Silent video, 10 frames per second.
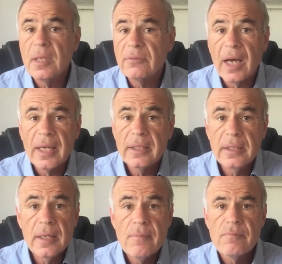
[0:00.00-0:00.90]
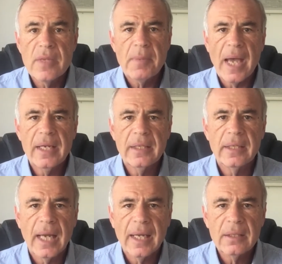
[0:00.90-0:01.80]
Man war hier im Heiligen
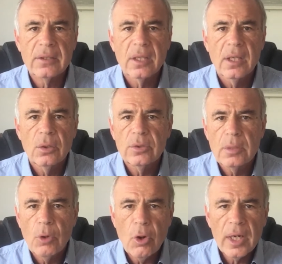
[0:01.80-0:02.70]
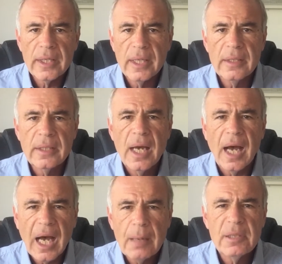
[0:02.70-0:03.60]
Land und im Orient,
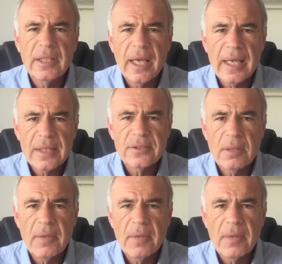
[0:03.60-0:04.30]
aber der 1.